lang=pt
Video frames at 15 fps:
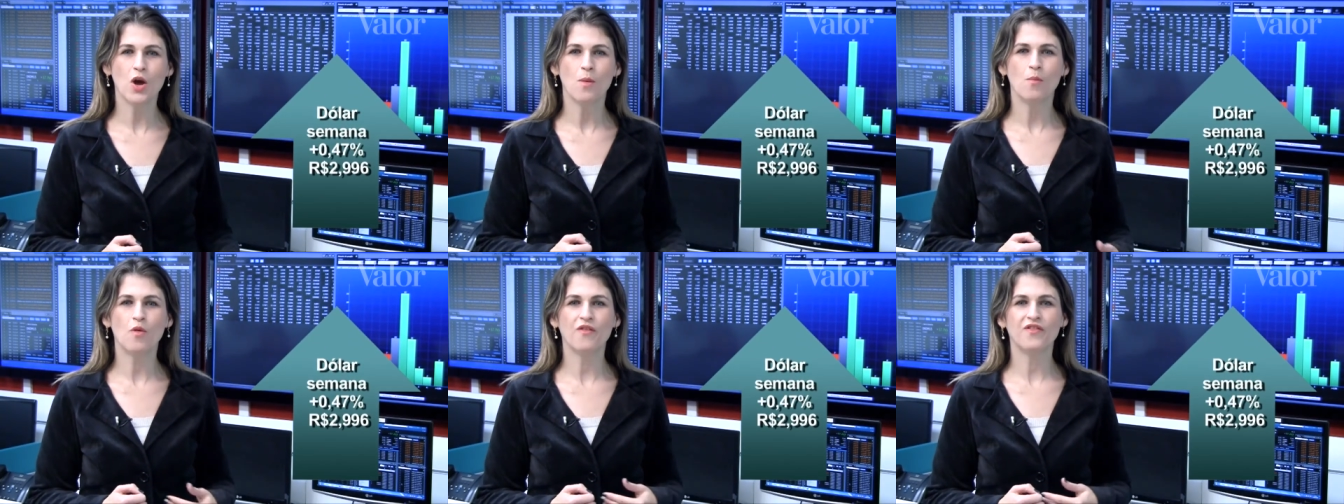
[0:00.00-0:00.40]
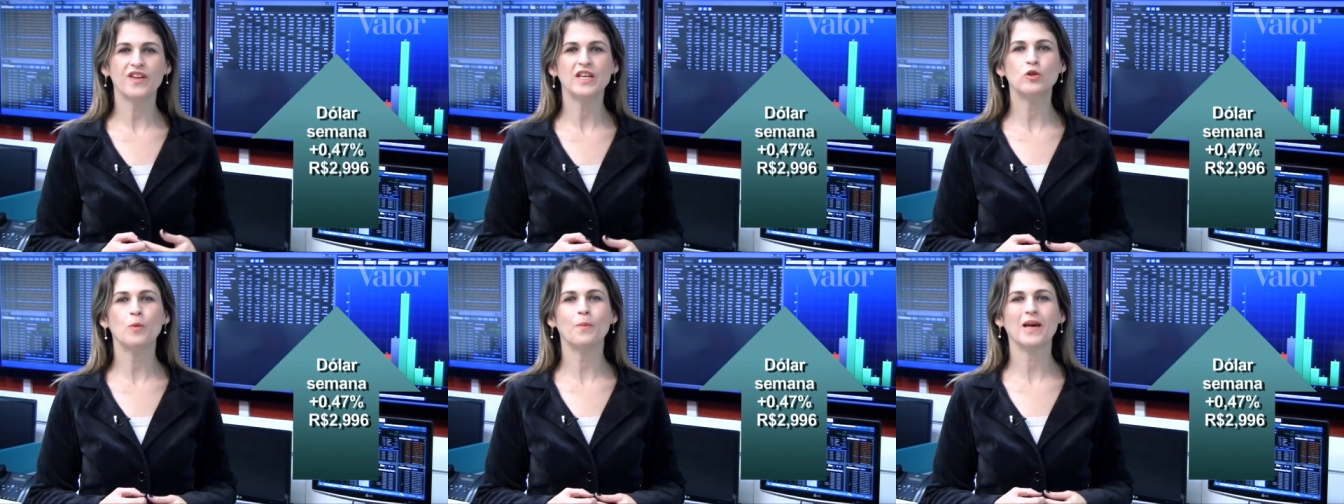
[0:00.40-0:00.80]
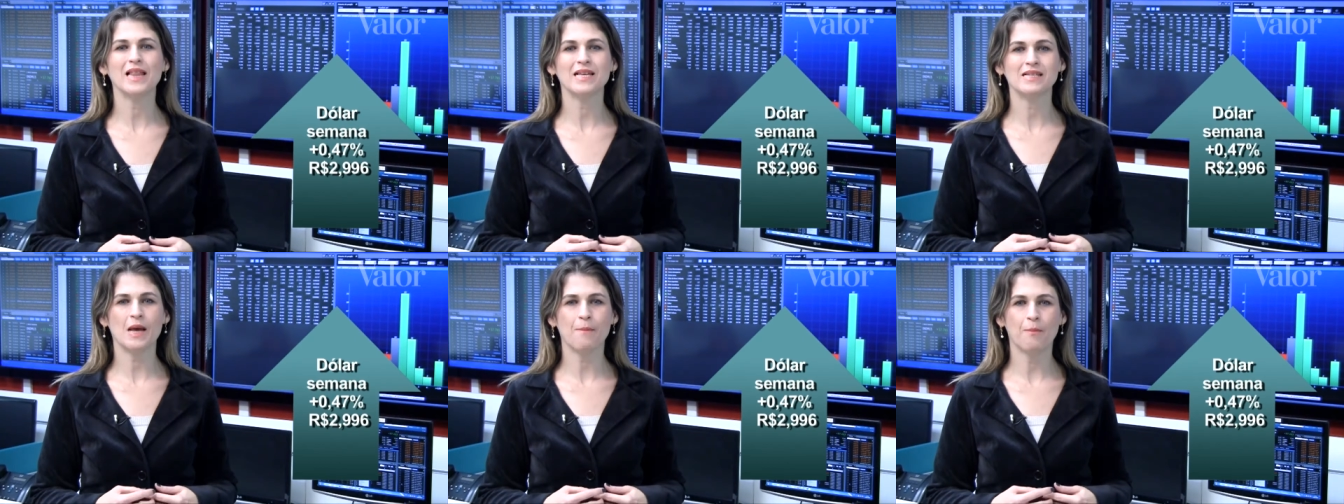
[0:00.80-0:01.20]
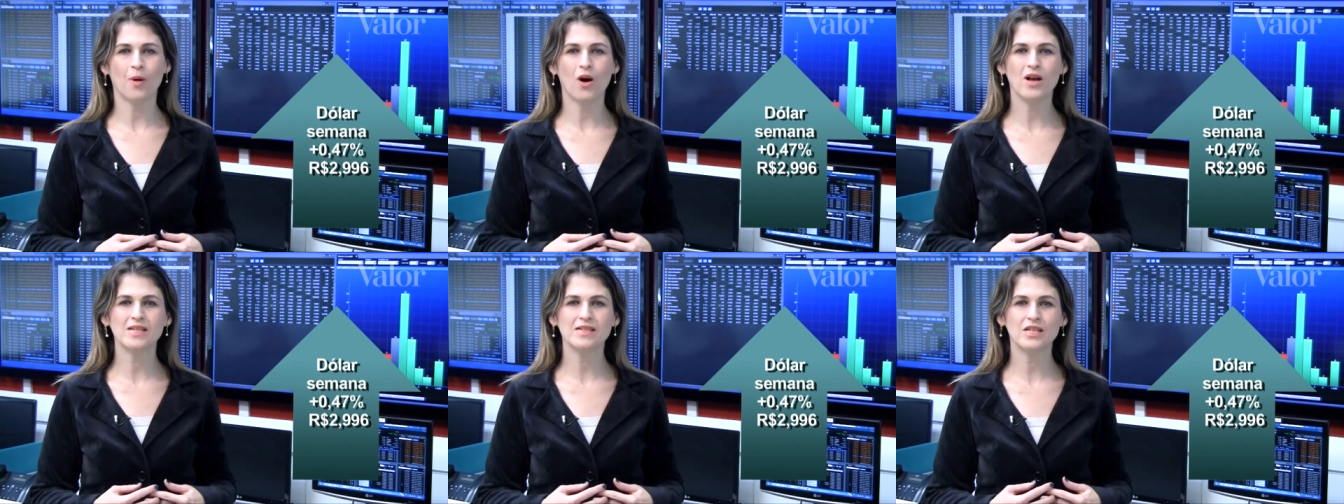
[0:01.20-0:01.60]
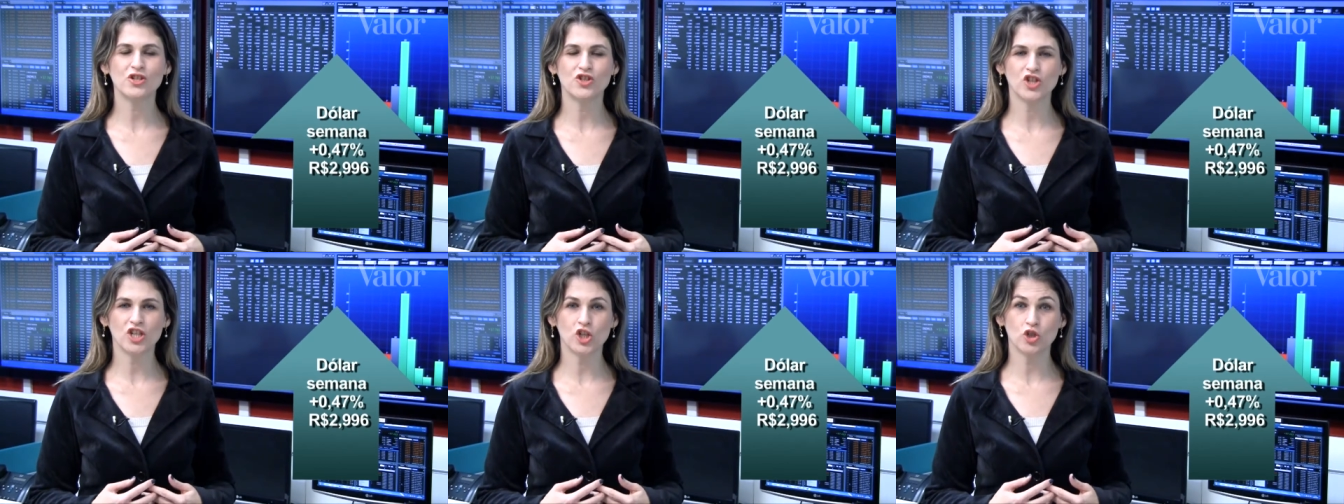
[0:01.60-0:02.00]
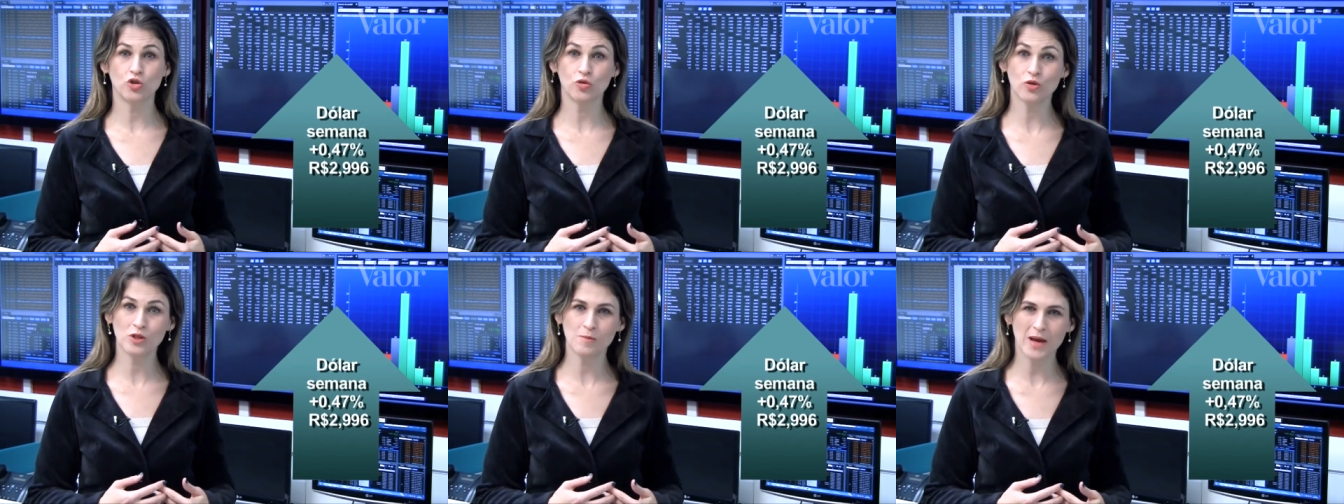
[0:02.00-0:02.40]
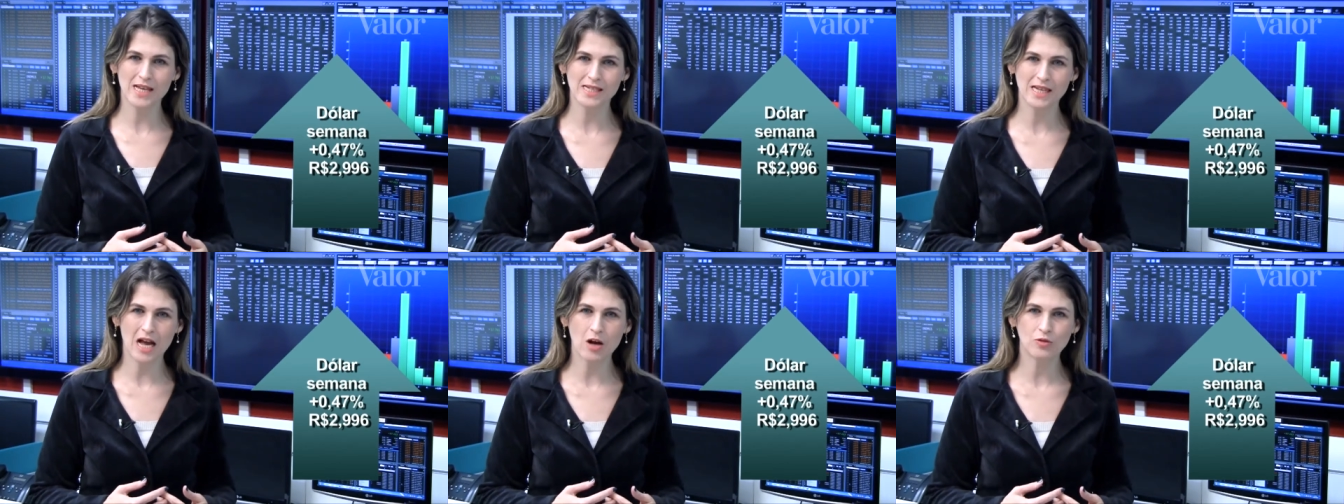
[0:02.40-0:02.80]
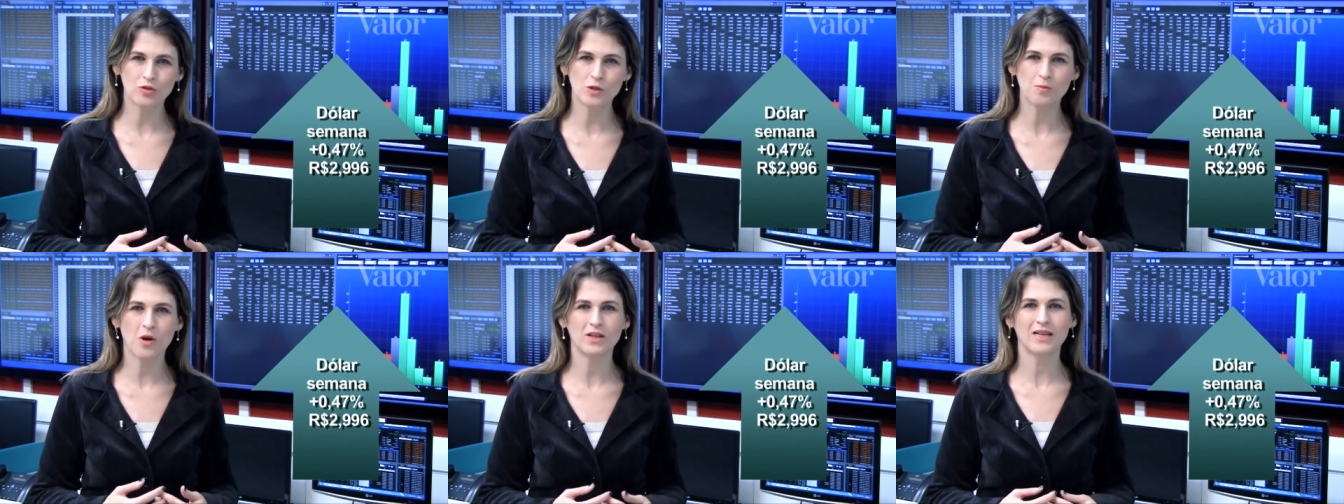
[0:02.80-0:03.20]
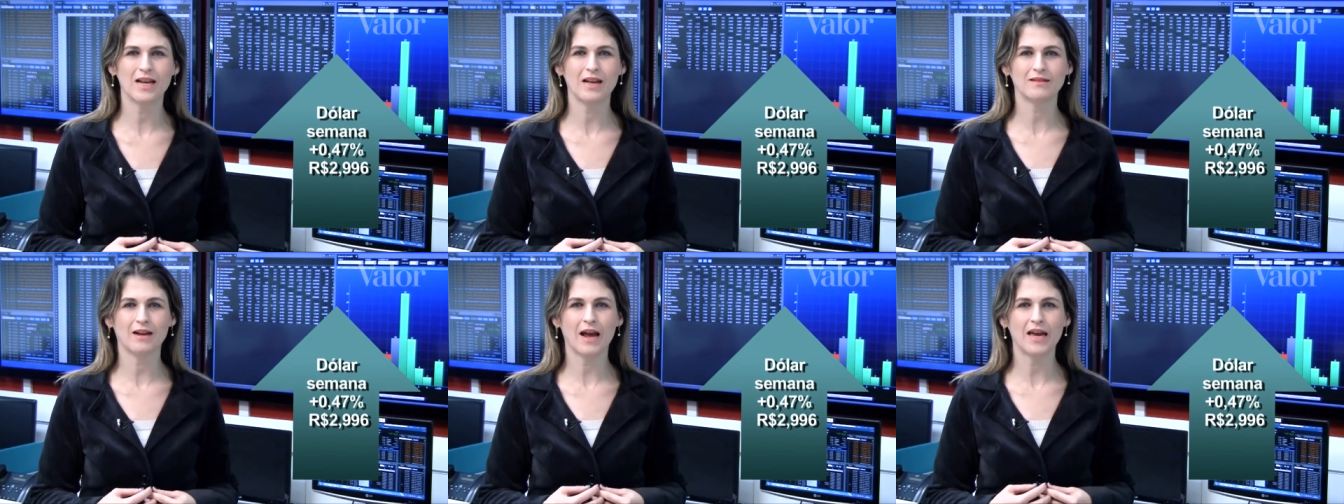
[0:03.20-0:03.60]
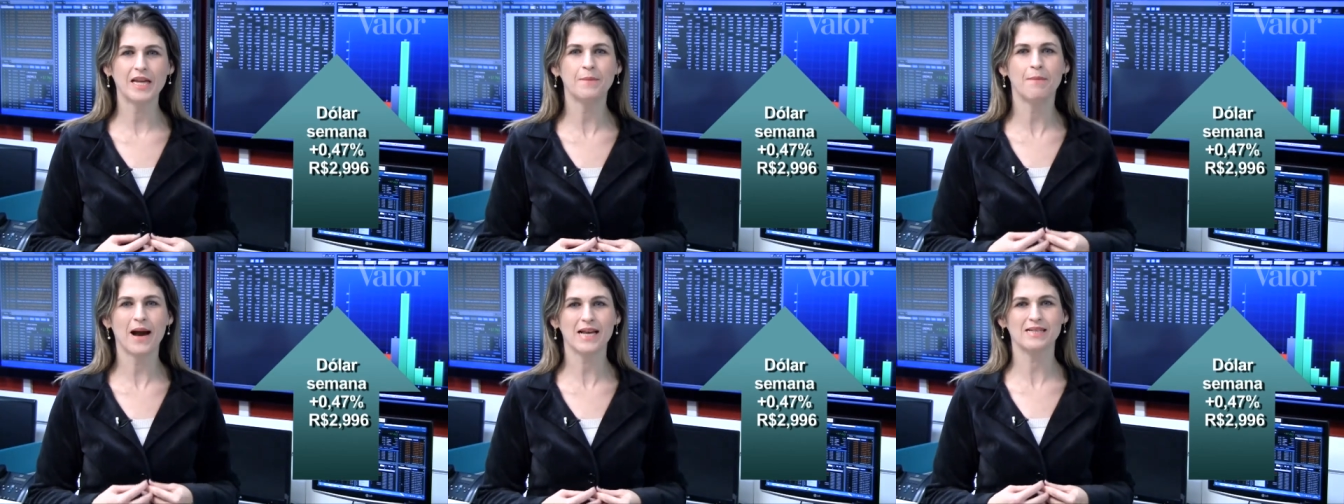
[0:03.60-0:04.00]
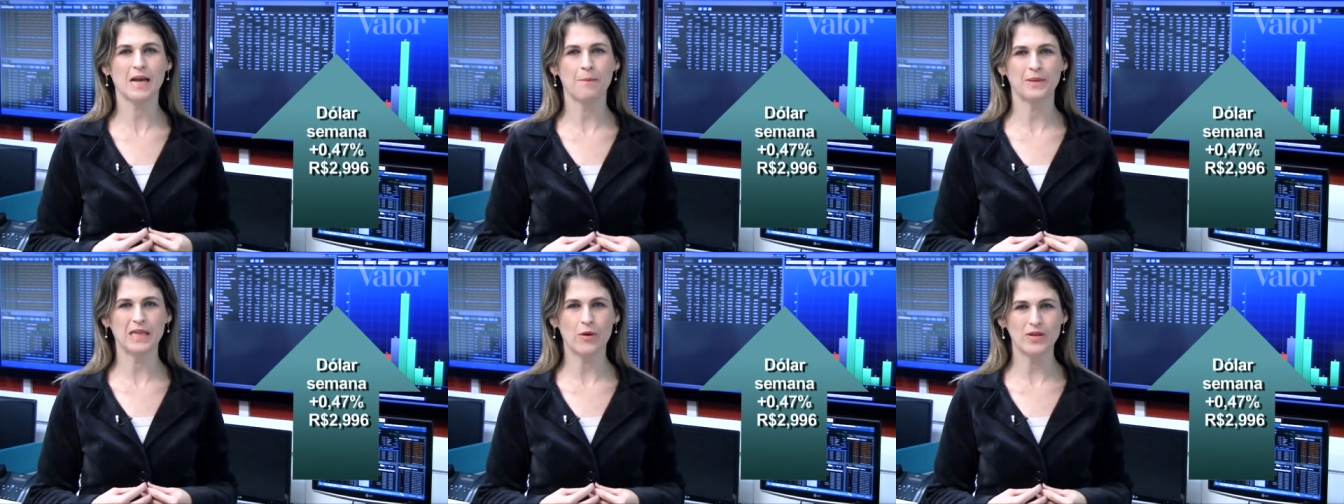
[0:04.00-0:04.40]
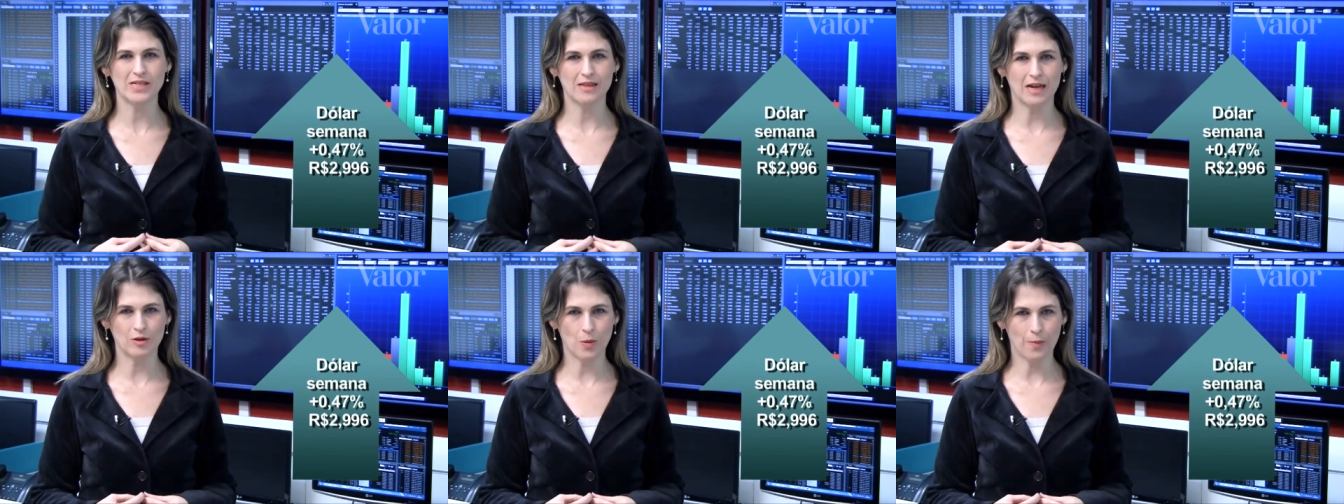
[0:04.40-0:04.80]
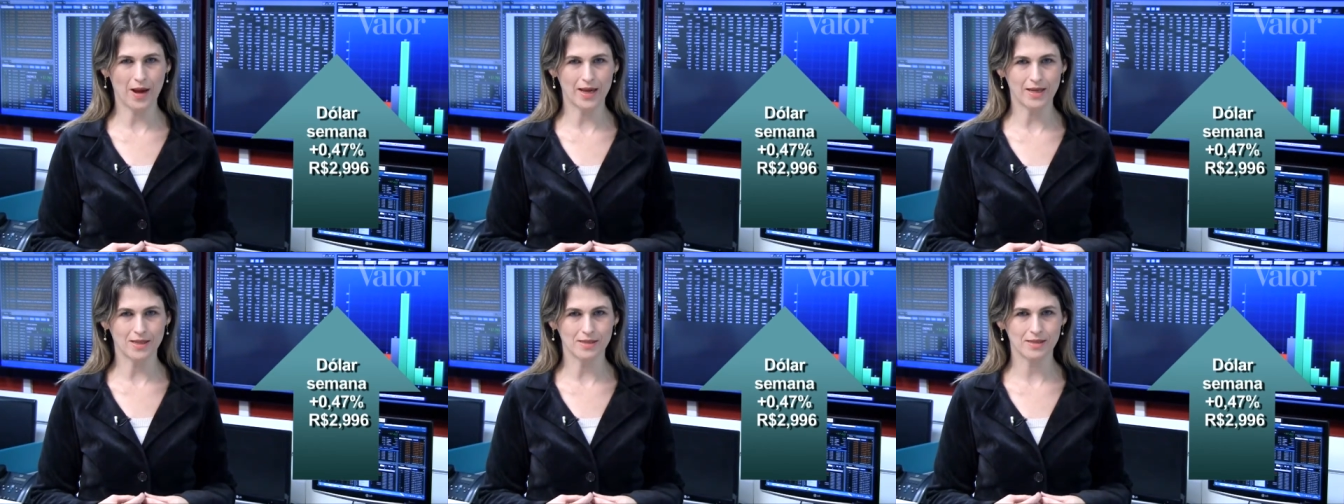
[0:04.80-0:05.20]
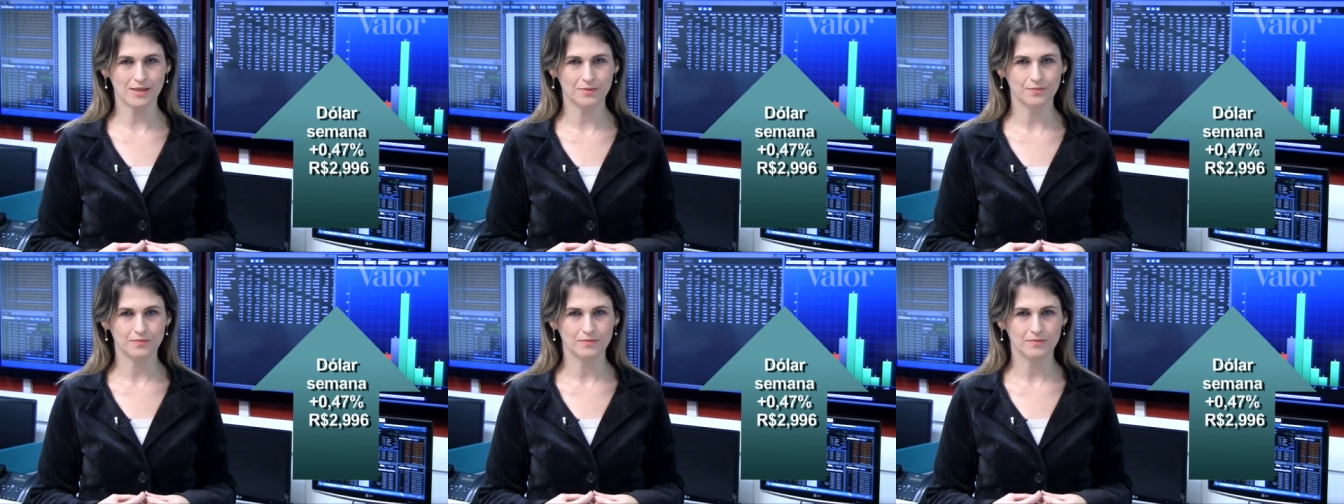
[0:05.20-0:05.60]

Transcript: movido pelas apostas de que juros mais altos podem atrair mais capital externo ao país.